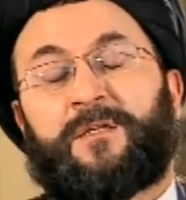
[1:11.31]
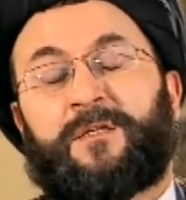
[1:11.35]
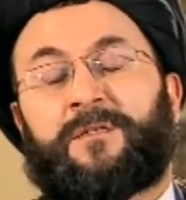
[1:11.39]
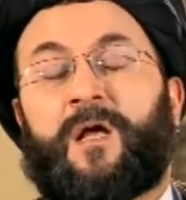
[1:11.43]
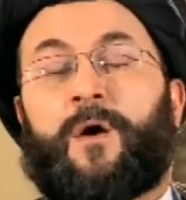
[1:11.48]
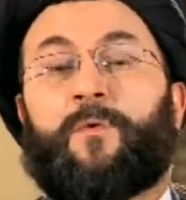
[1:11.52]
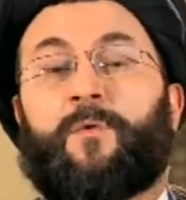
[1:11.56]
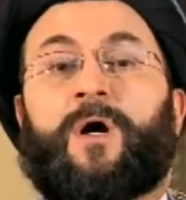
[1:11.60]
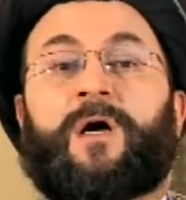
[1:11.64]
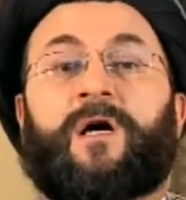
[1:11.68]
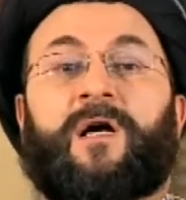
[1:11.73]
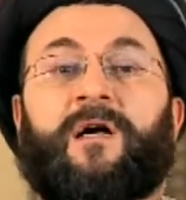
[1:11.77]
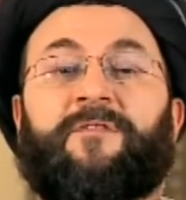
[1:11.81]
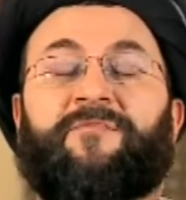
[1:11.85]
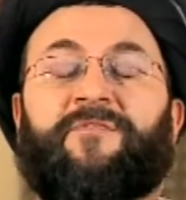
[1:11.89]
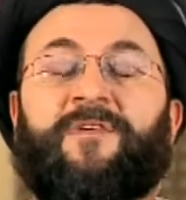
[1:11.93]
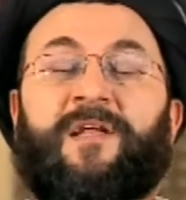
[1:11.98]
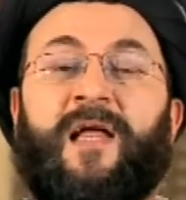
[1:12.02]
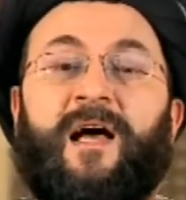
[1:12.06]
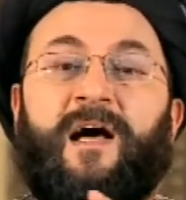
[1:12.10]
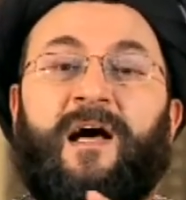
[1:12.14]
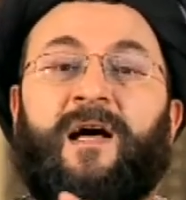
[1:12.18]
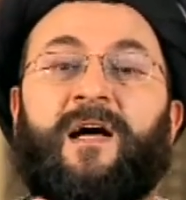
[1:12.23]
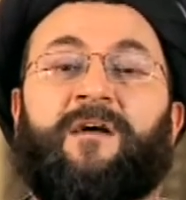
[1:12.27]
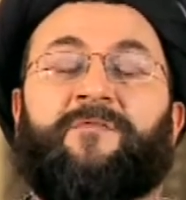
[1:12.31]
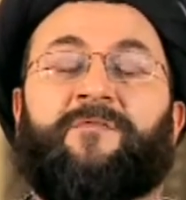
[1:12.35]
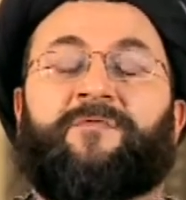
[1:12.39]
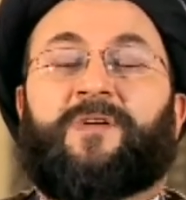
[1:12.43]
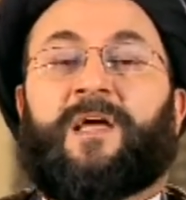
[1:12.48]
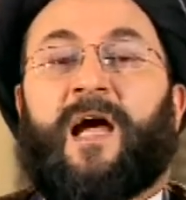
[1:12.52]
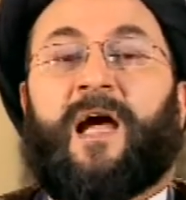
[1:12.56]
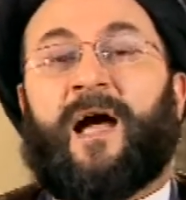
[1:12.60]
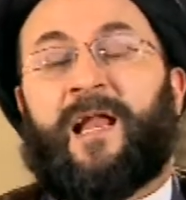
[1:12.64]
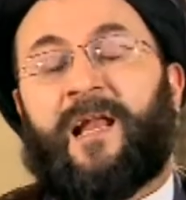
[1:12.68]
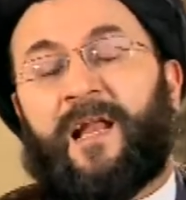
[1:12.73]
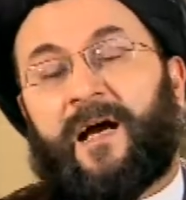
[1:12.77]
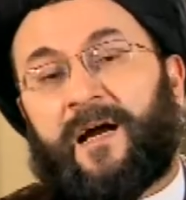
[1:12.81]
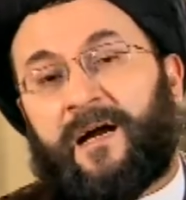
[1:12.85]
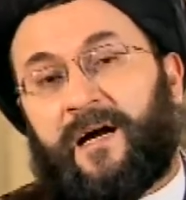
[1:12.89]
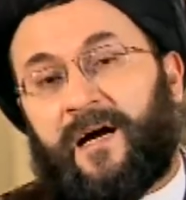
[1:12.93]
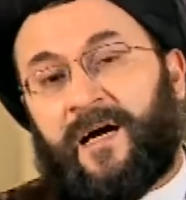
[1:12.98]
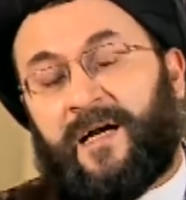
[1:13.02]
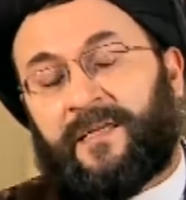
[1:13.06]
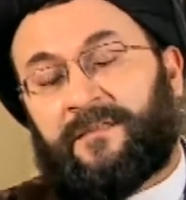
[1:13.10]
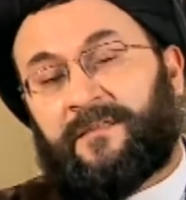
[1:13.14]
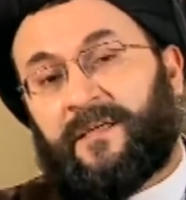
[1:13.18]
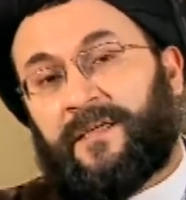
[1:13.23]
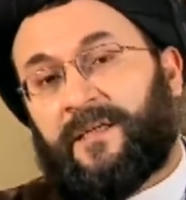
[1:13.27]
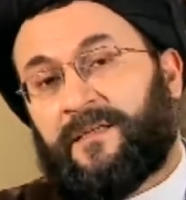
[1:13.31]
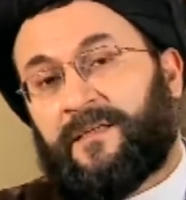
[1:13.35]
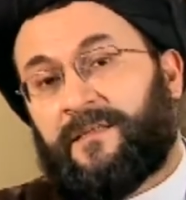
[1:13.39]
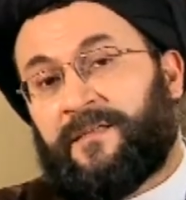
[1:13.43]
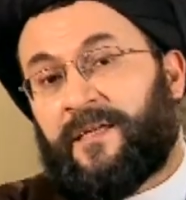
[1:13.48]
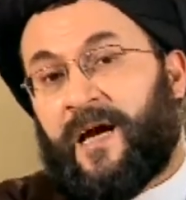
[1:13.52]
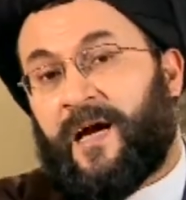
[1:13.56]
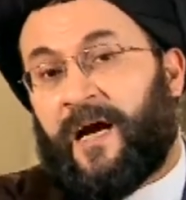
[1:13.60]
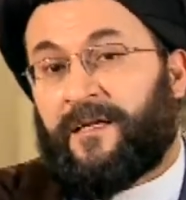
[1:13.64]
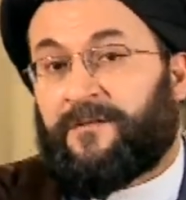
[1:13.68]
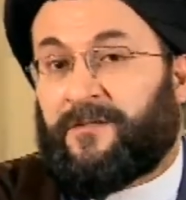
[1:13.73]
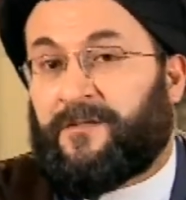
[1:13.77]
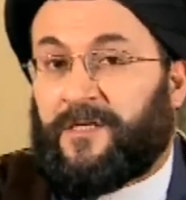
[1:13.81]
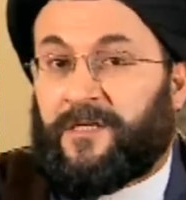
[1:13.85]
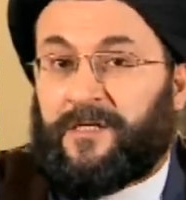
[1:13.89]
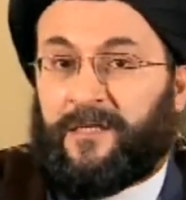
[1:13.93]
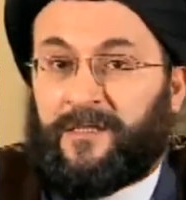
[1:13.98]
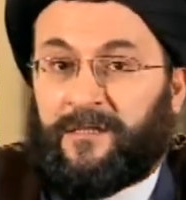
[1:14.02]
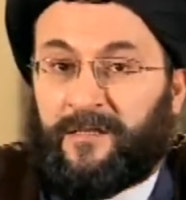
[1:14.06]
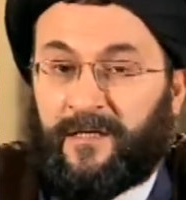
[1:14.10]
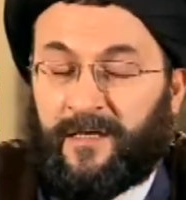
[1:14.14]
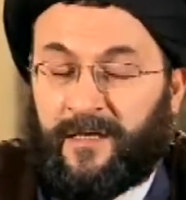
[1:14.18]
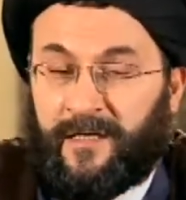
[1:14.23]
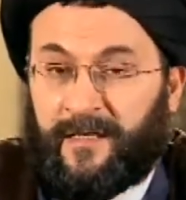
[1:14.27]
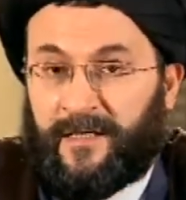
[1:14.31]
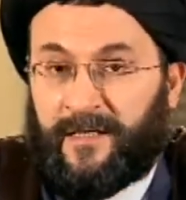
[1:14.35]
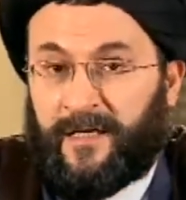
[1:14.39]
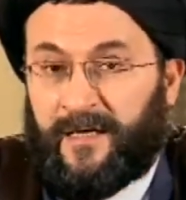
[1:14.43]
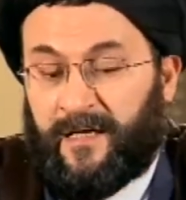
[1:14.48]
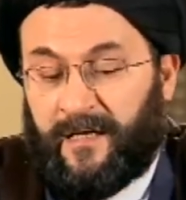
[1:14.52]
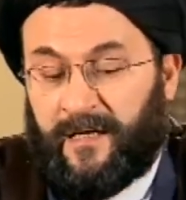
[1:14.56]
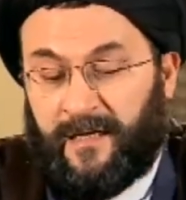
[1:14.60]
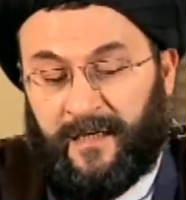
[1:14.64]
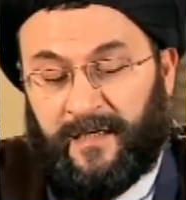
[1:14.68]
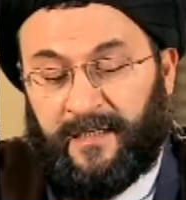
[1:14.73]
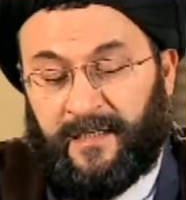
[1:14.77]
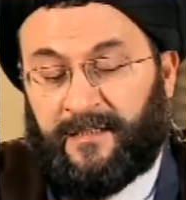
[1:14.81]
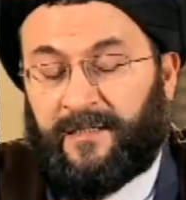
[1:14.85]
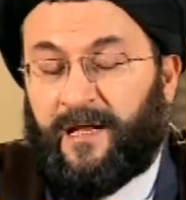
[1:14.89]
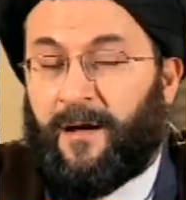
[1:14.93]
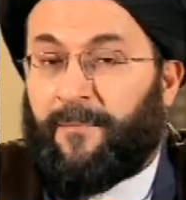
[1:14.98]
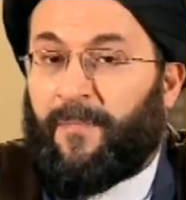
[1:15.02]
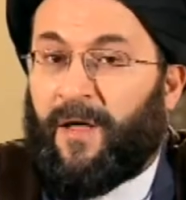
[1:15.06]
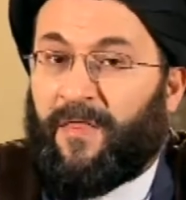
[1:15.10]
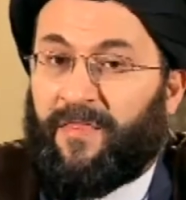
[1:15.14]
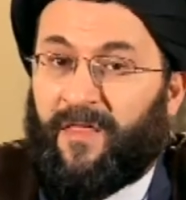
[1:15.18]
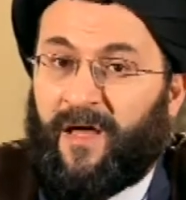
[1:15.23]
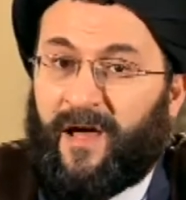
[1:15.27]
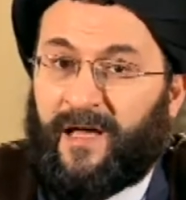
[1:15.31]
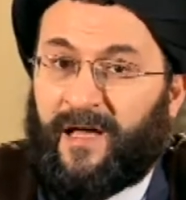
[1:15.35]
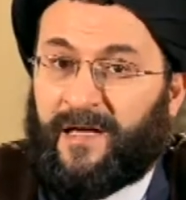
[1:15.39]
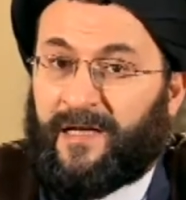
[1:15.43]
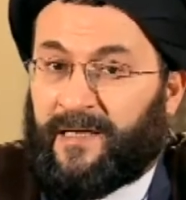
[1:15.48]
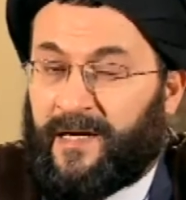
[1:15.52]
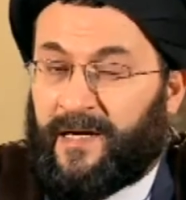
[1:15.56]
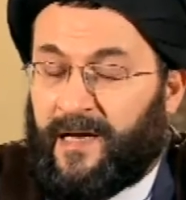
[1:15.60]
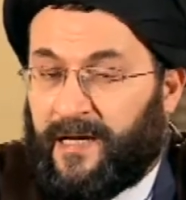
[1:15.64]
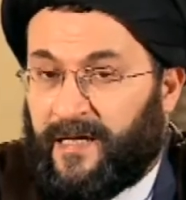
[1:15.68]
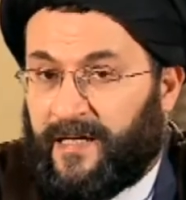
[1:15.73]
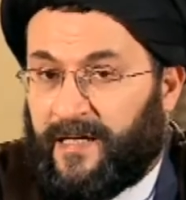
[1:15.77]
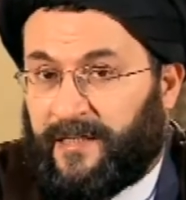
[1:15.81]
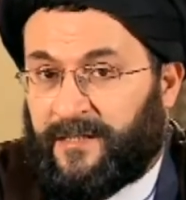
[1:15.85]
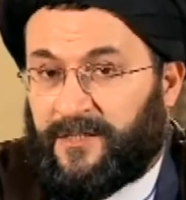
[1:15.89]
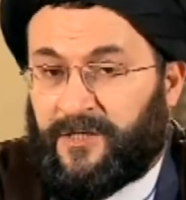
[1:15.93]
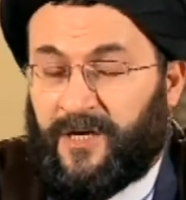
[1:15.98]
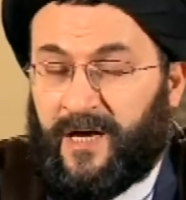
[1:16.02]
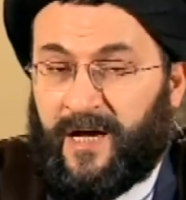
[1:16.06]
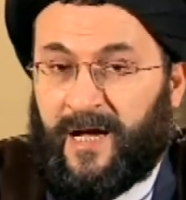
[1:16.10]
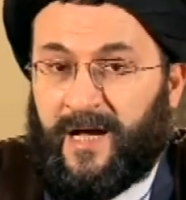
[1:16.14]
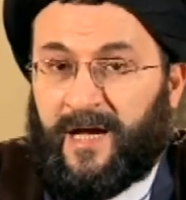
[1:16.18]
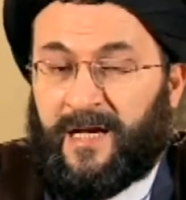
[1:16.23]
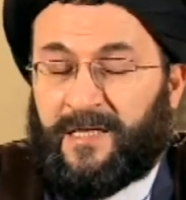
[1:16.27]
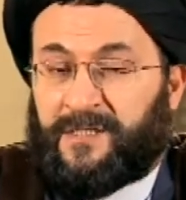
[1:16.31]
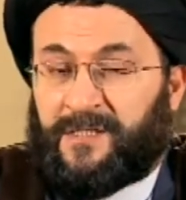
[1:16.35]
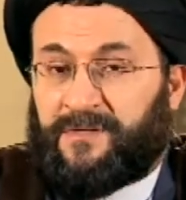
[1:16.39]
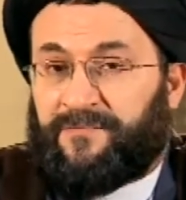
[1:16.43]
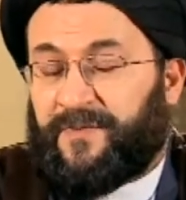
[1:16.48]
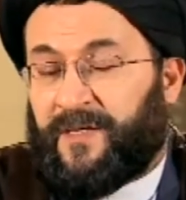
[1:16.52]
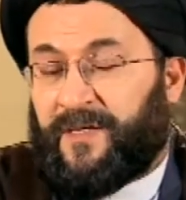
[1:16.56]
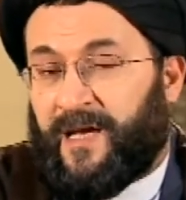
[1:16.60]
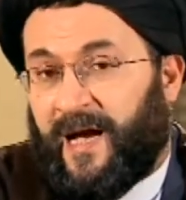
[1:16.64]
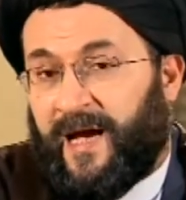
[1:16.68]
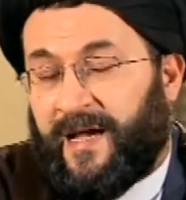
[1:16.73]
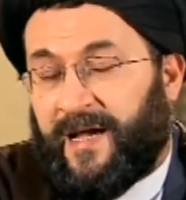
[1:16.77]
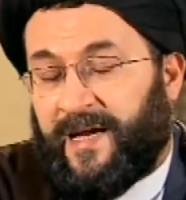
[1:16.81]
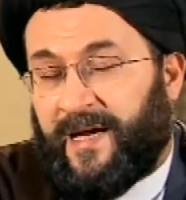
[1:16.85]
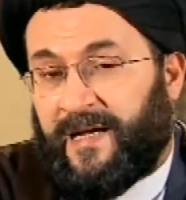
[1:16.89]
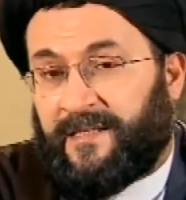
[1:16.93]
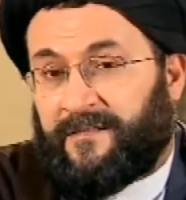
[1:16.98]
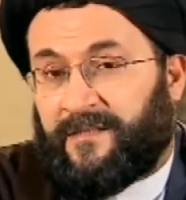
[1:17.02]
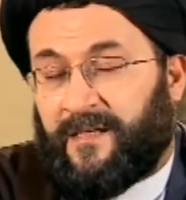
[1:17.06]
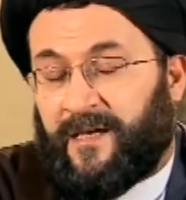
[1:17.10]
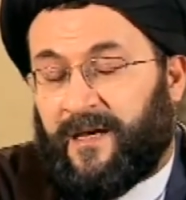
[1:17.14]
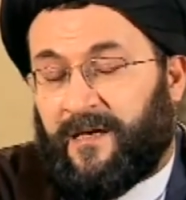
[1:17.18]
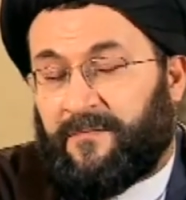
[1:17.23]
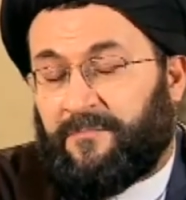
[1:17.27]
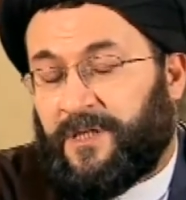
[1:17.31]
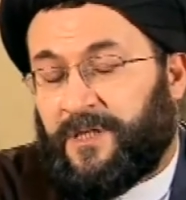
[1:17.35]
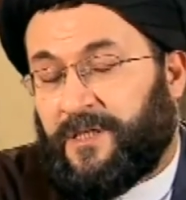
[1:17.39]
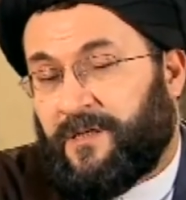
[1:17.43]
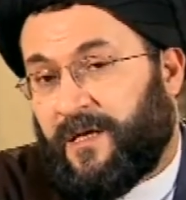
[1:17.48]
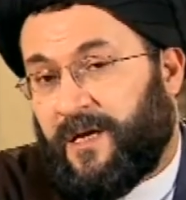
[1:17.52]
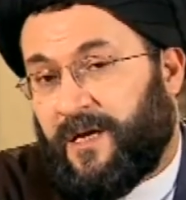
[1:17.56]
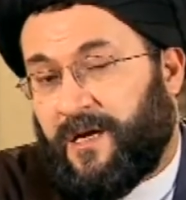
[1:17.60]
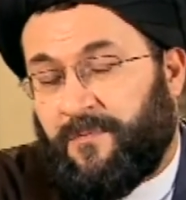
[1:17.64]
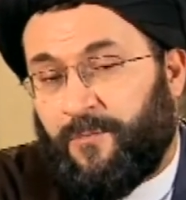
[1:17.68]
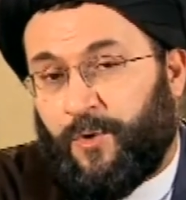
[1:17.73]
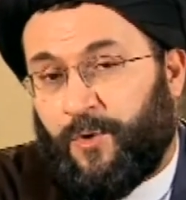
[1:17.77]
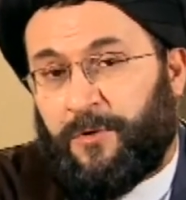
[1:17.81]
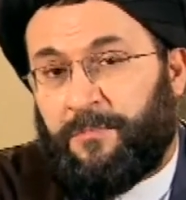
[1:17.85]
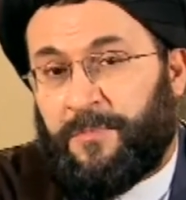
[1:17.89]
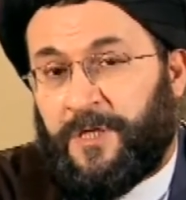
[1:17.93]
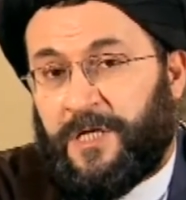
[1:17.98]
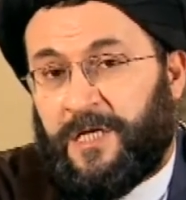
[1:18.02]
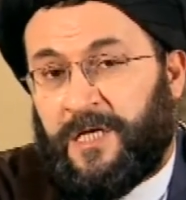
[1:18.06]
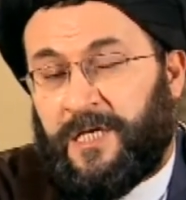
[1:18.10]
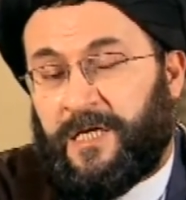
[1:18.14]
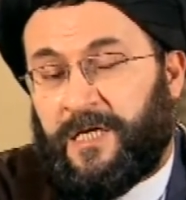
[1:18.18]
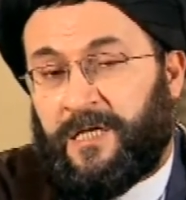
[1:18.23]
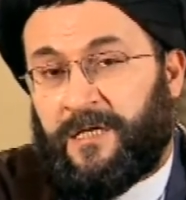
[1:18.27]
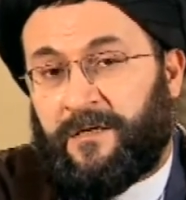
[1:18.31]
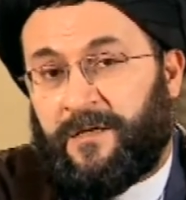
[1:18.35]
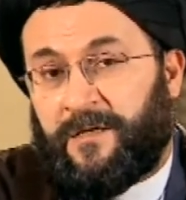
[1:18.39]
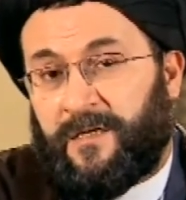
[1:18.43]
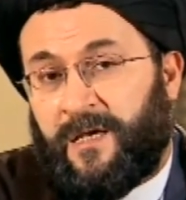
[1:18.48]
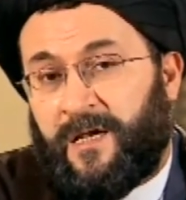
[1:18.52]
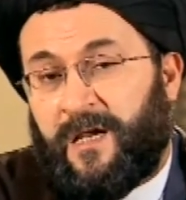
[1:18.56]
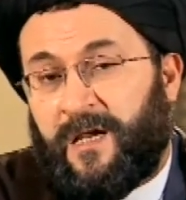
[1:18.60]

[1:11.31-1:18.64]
توقفنا في حلقات عديده عند مظاهر الاعجاز في حياه امير المؤمنين